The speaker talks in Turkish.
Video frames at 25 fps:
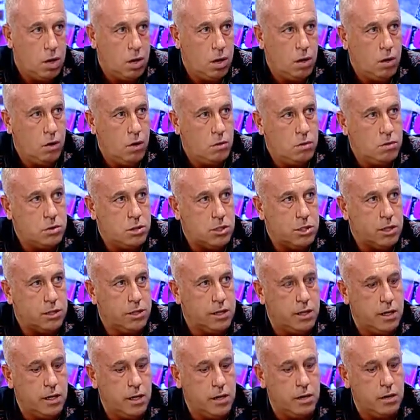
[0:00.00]
Ee, onun
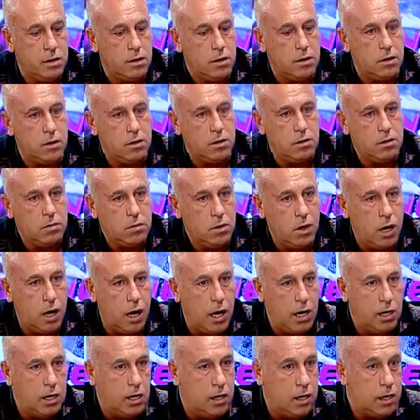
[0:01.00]
için de e,
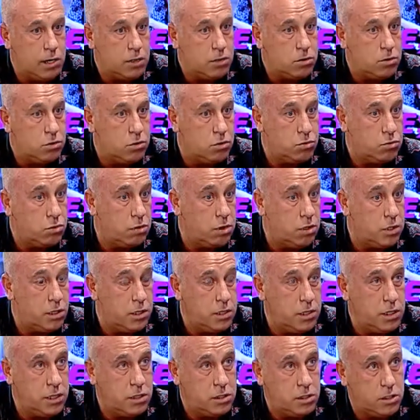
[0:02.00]
aileler
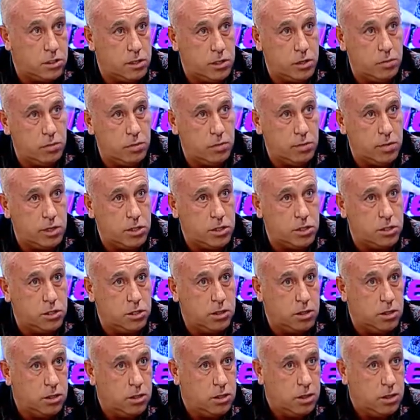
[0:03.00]
çocuklarını yetiştirebilmek
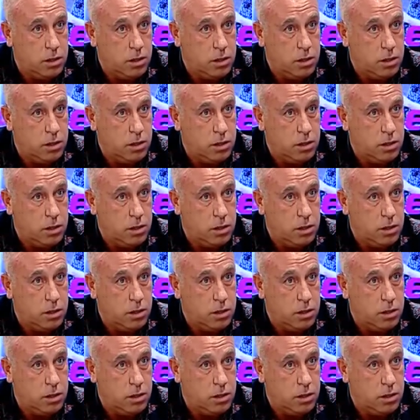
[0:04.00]
için